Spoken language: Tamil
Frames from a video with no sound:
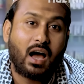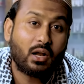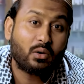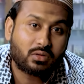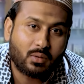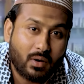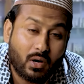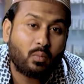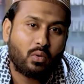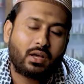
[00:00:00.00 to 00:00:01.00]
பல்வேறுபட்ட
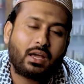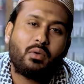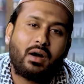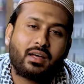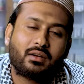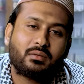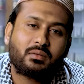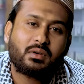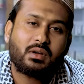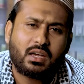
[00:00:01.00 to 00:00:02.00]
மூலிகைகள்
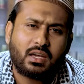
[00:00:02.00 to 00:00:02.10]
கலக்கப்பட்டிருக்கு